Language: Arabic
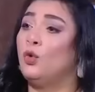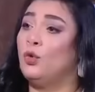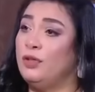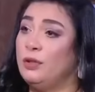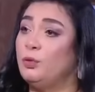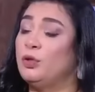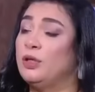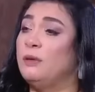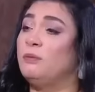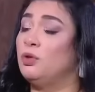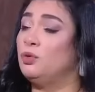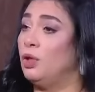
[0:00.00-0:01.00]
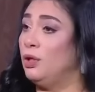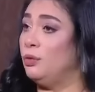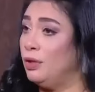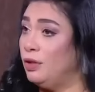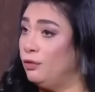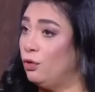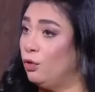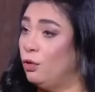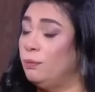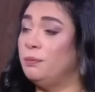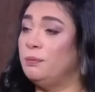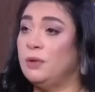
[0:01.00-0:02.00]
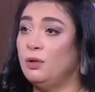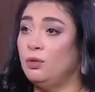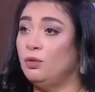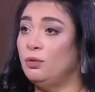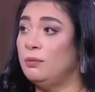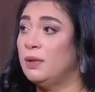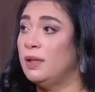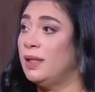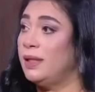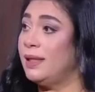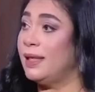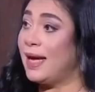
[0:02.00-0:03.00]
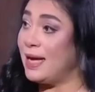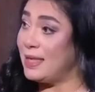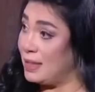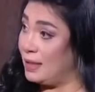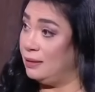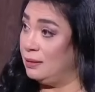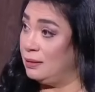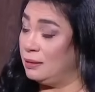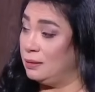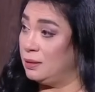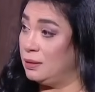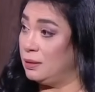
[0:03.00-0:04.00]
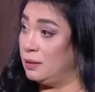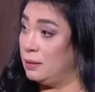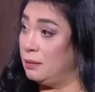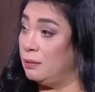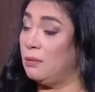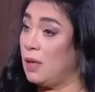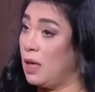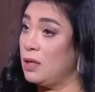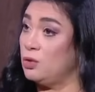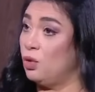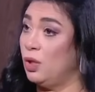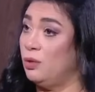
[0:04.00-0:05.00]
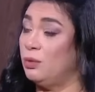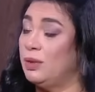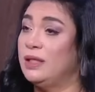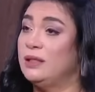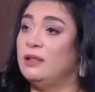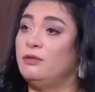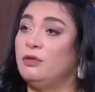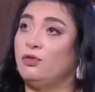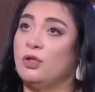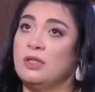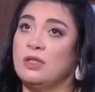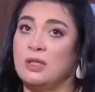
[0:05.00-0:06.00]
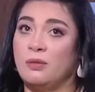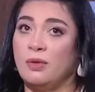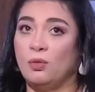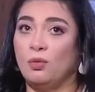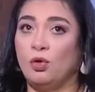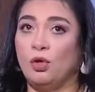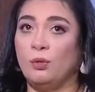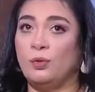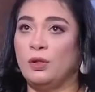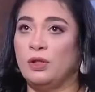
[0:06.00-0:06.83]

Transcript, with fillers: وفي برجين برضو حلوين في الحب منهم الاسد اه حظه حلو جدا آه. في فرص الزواج والحب